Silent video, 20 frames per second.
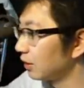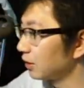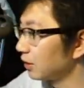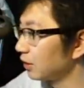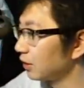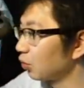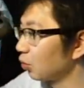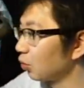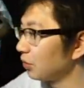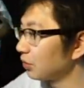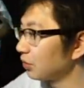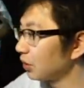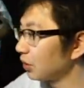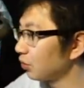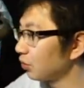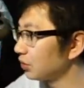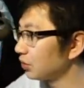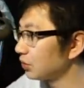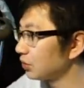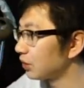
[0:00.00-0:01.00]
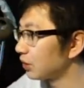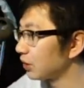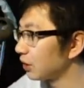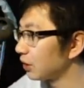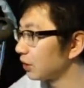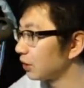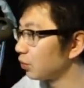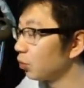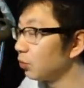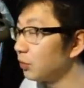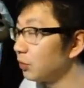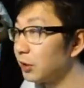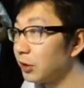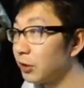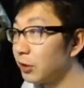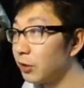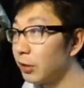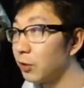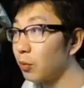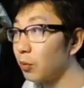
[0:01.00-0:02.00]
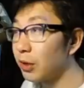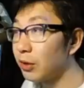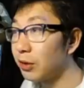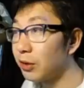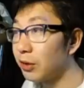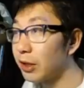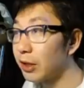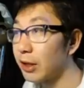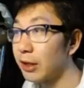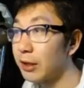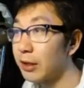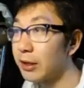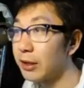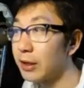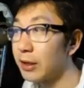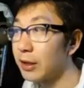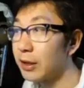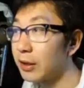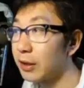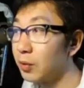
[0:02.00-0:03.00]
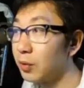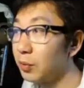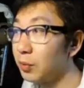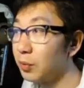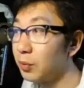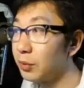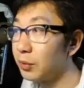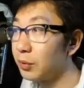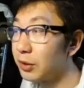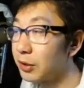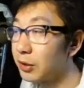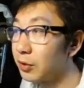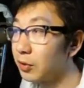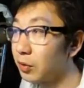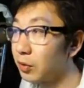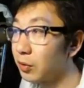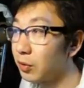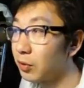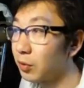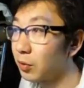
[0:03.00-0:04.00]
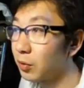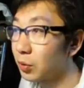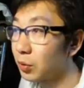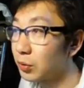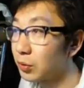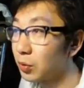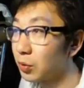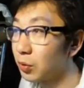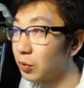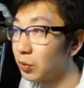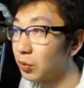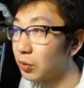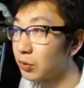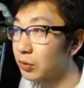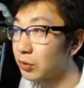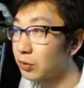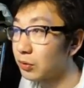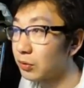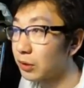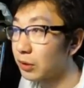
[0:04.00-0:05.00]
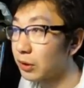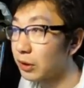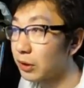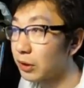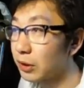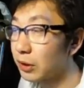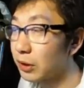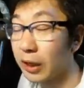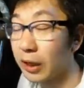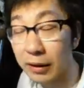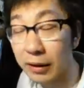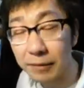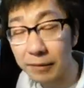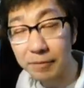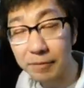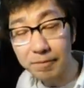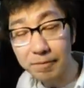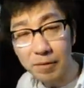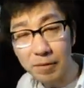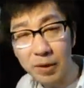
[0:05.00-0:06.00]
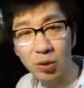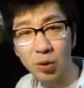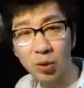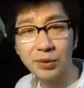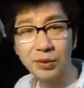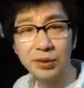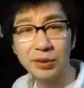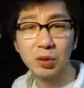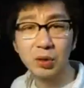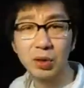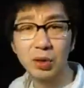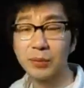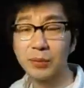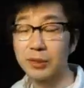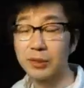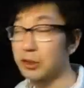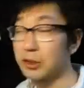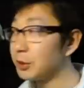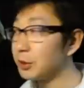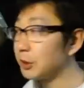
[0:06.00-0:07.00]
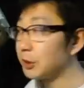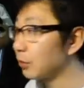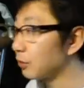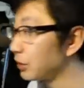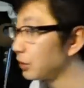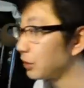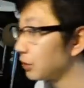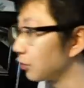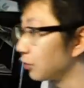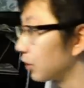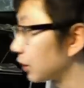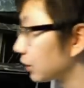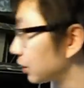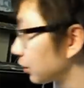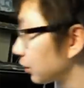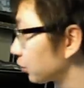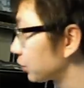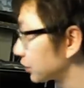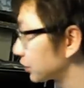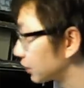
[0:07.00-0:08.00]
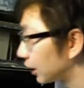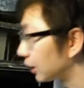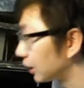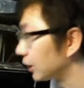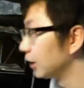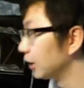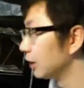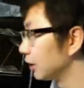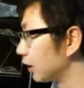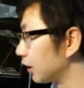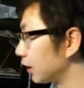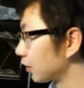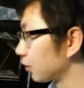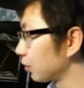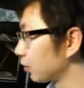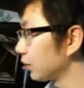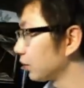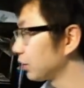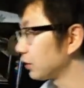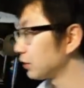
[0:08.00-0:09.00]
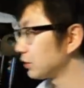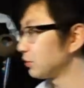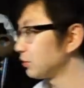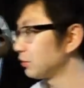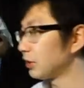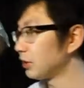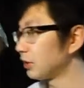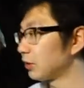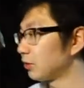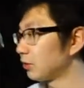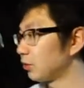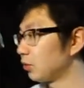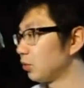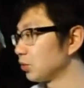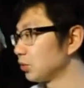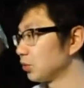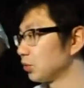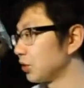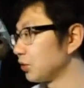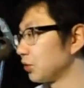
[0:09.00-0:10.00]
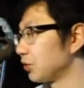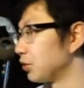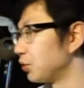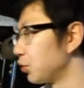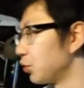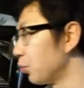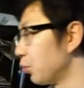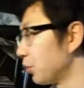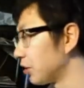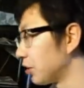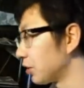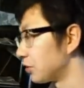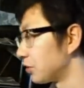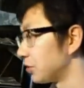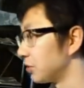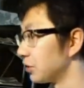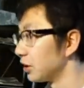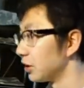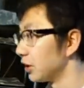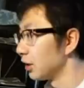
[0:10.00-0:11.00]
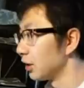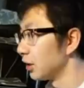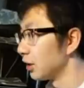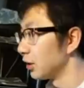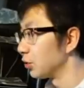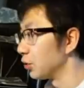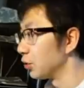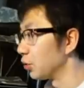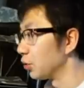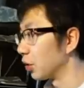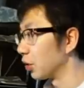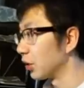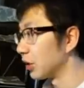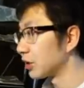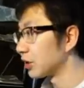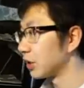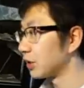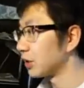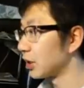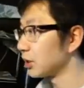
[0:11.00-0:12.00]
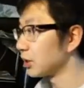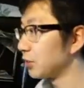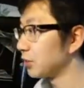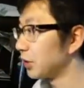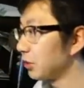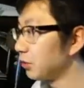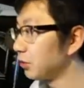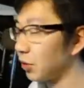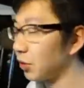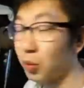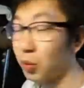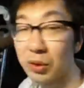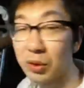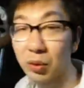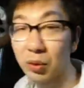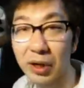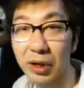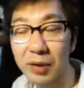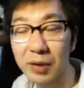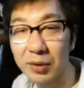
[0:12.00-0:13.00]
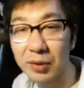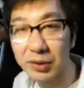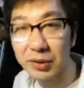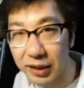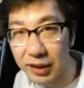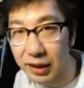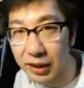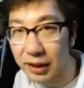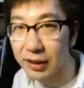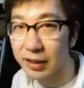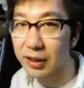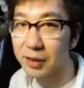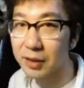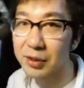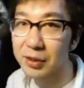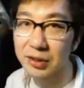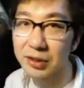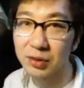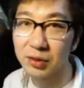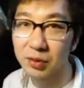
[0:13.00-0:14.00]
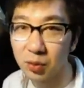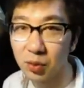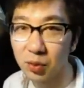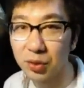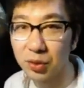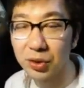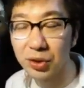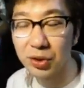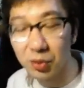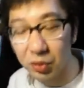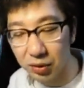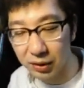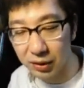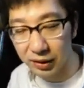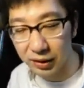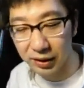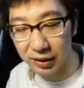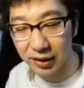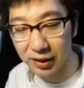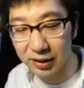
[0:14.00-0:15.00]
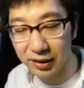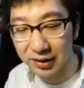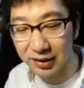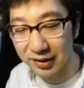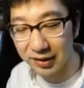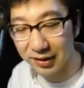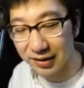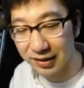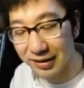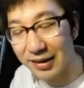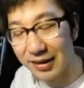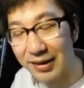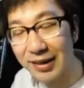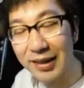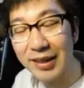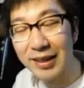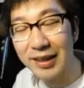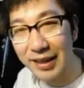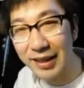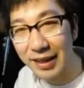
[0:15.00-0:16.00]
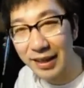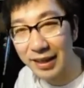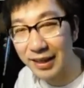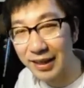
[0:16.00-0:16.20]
で、コミュニティにたどり着いてい。えー、コミュニティはね、俺のね、えー、コミュニティの放送、あなんだ、コミュニティ障害ページにみんなのリンクを貼っておきました。はい。この間自分であの放送した時に業務連絡というのがなぜか立ち見えぐらいのコメントから入りまして、えー、皆さんの5期の、えー